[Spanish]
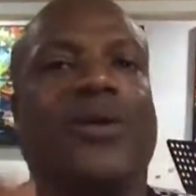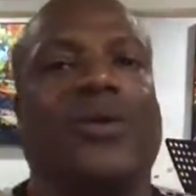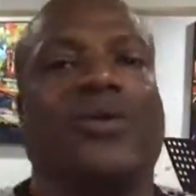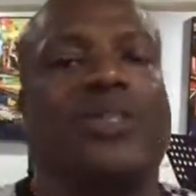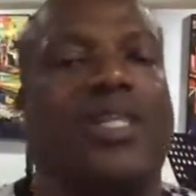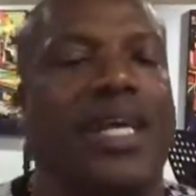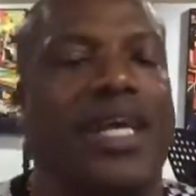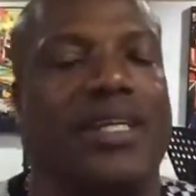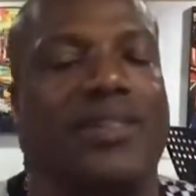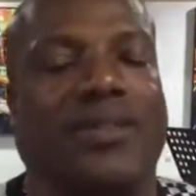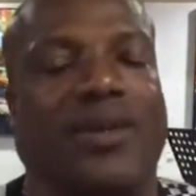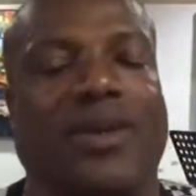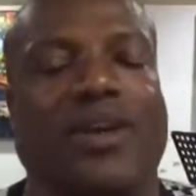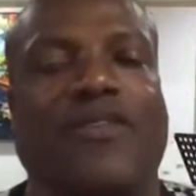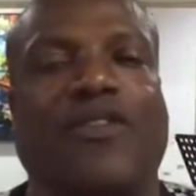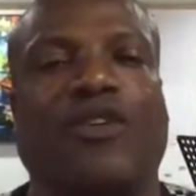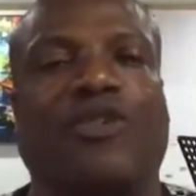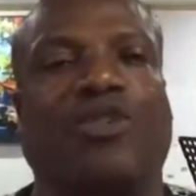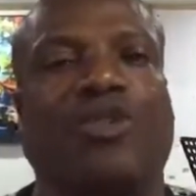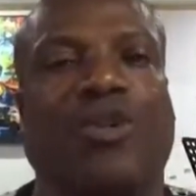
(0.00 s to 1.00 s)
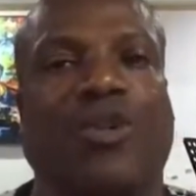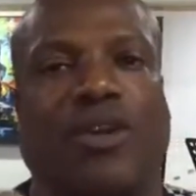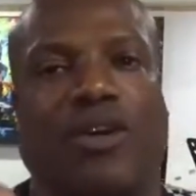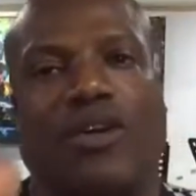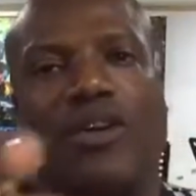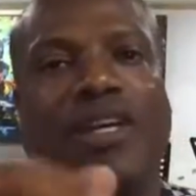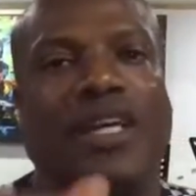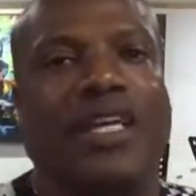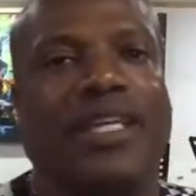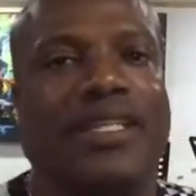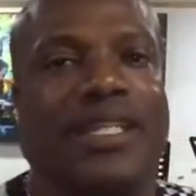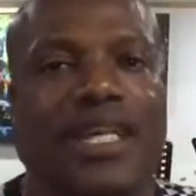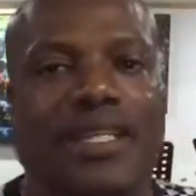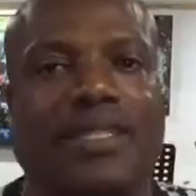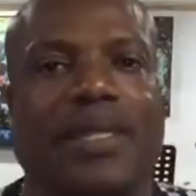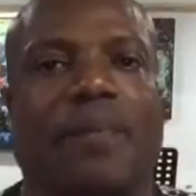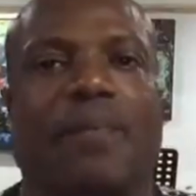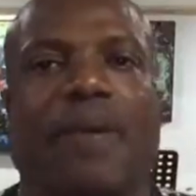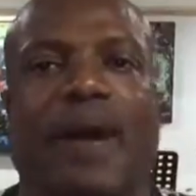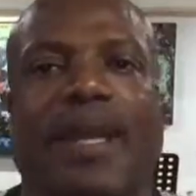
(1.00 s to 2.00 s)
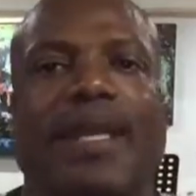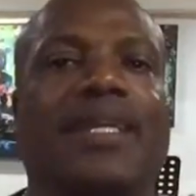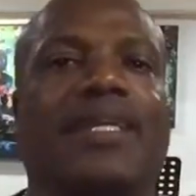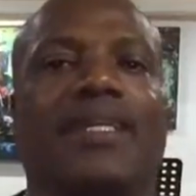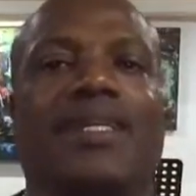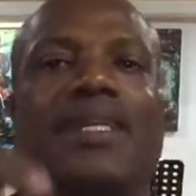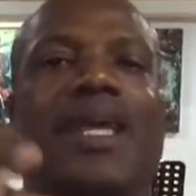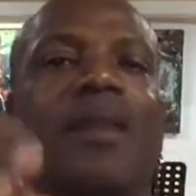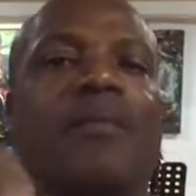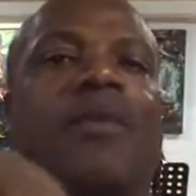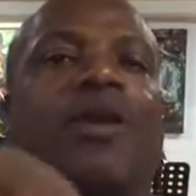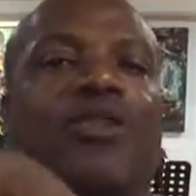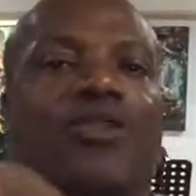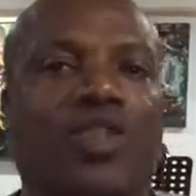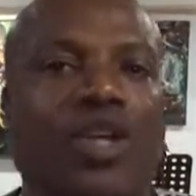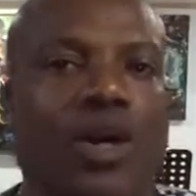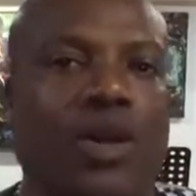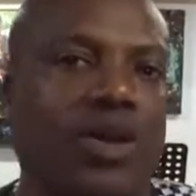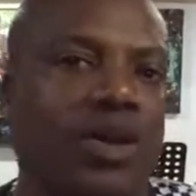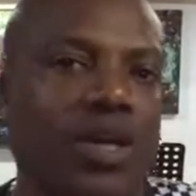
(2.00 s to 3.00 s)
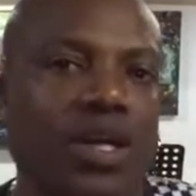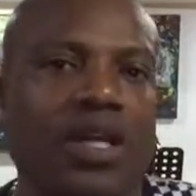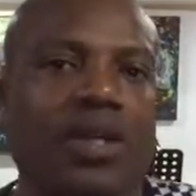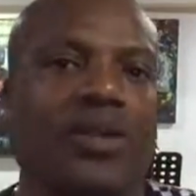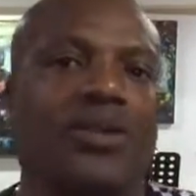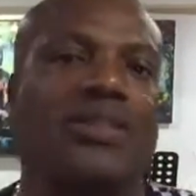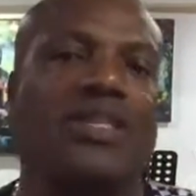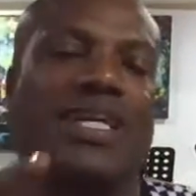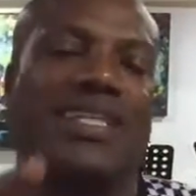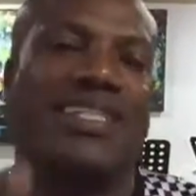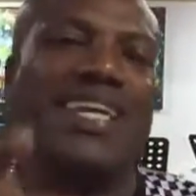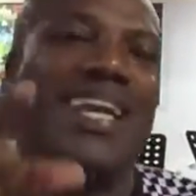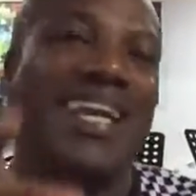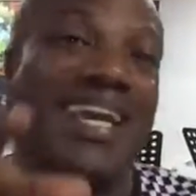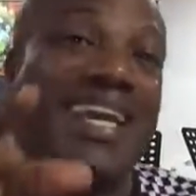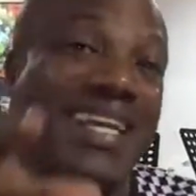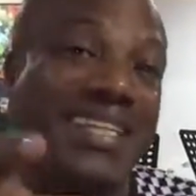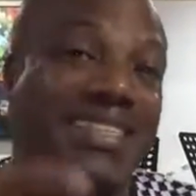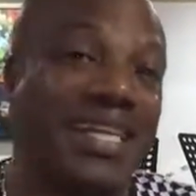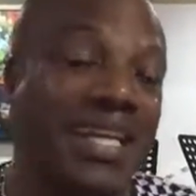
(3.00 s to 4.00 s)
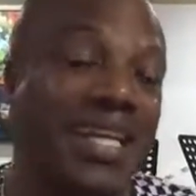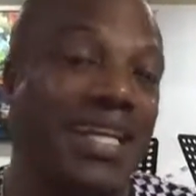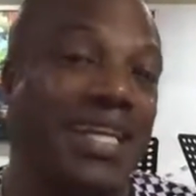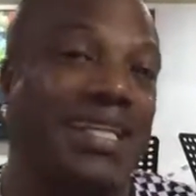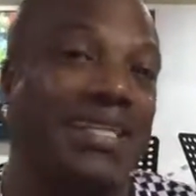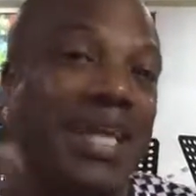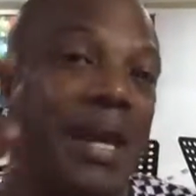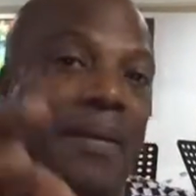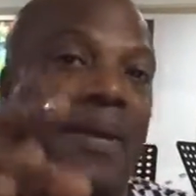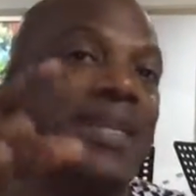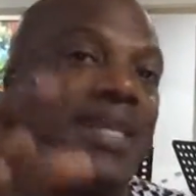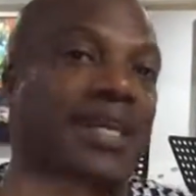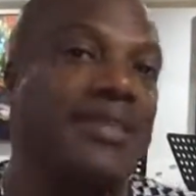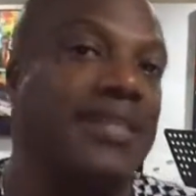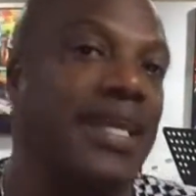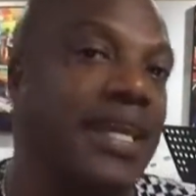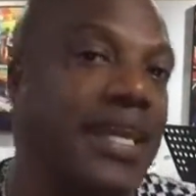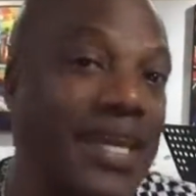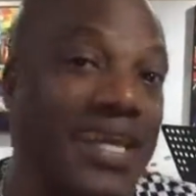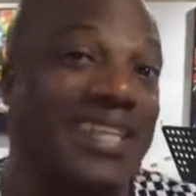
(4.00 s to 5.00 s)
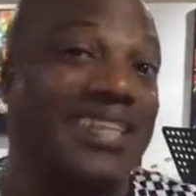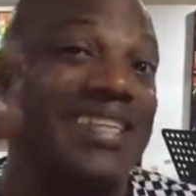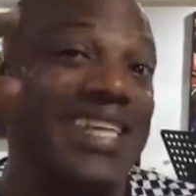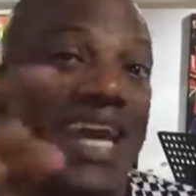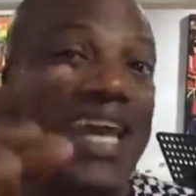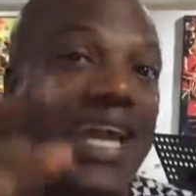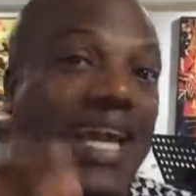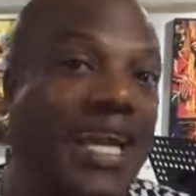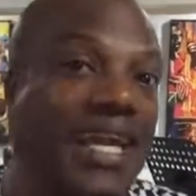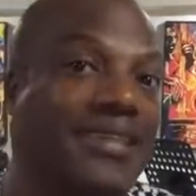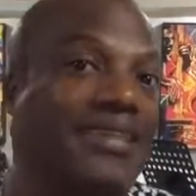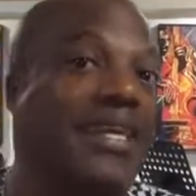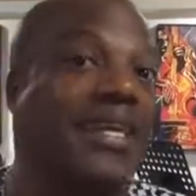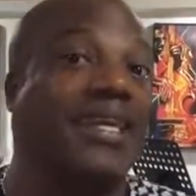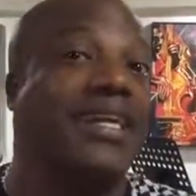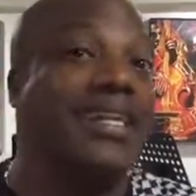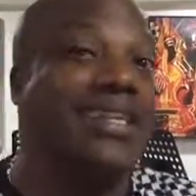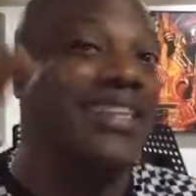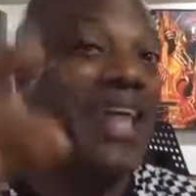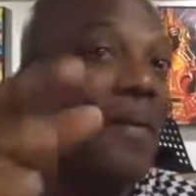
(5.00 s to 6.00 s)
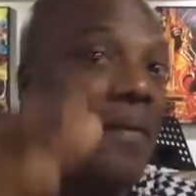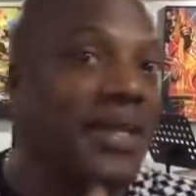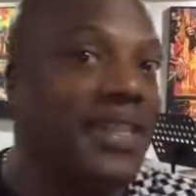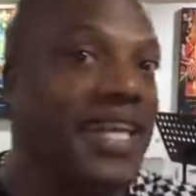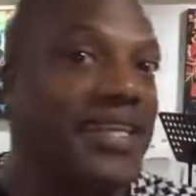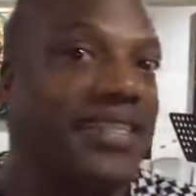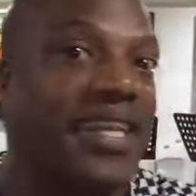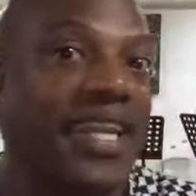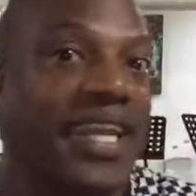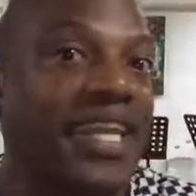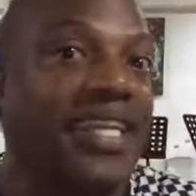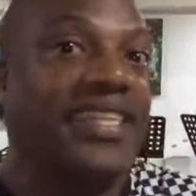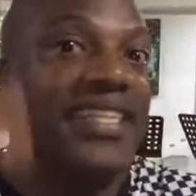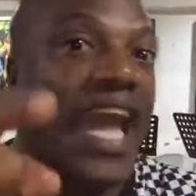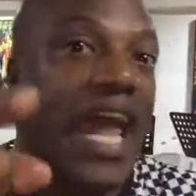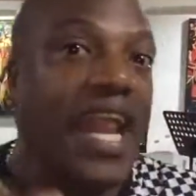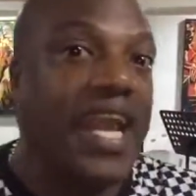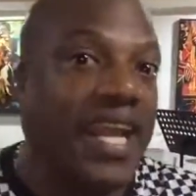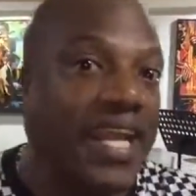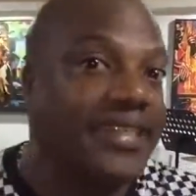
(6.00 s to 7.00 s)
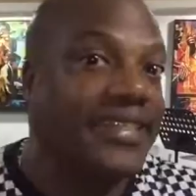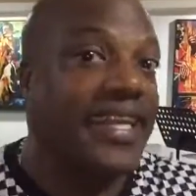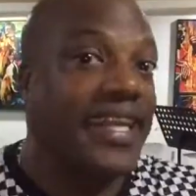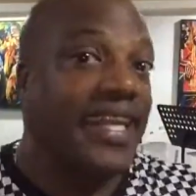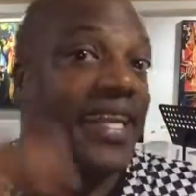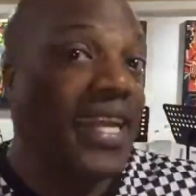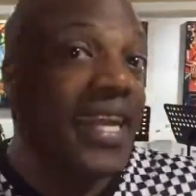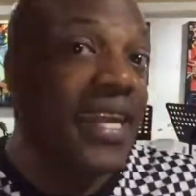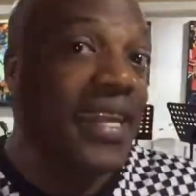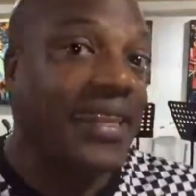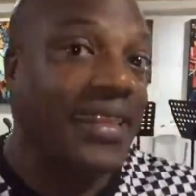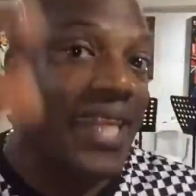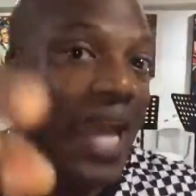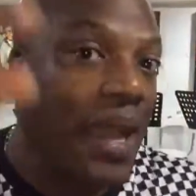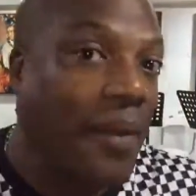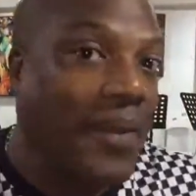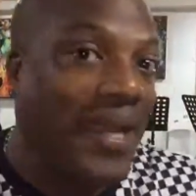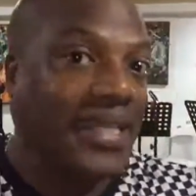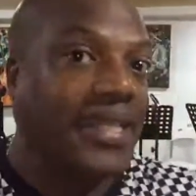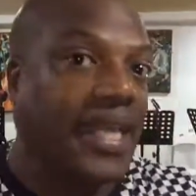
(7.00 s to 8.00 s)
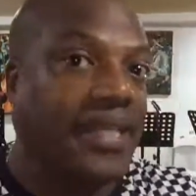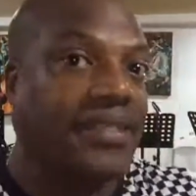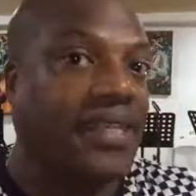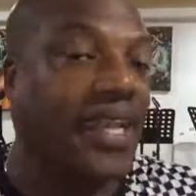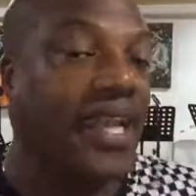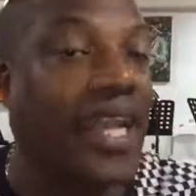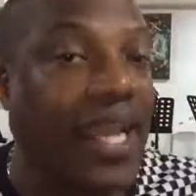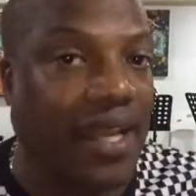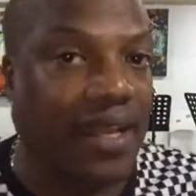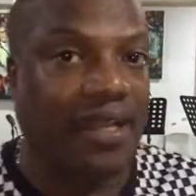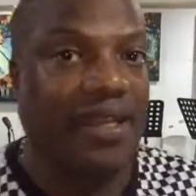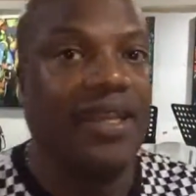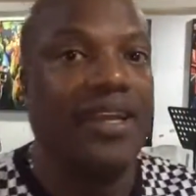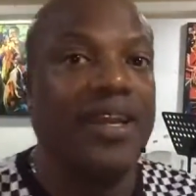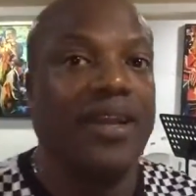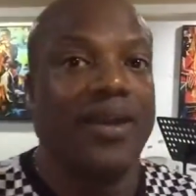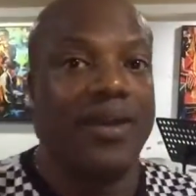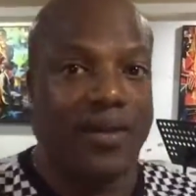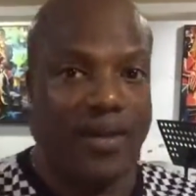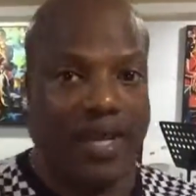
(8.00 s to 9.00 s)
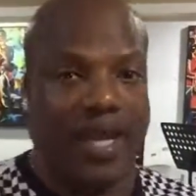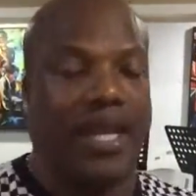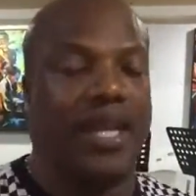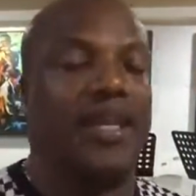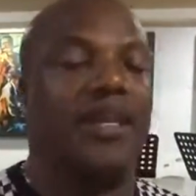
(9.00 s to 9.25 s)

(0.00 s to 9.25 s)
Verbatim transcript: Ustedes son el futuro de este país y del mundo. Ustedes tienen que seguir, deben de seguir, tienen que seguir, deben de seguir, tienen que seguir, deben de seguir. ¿Ok?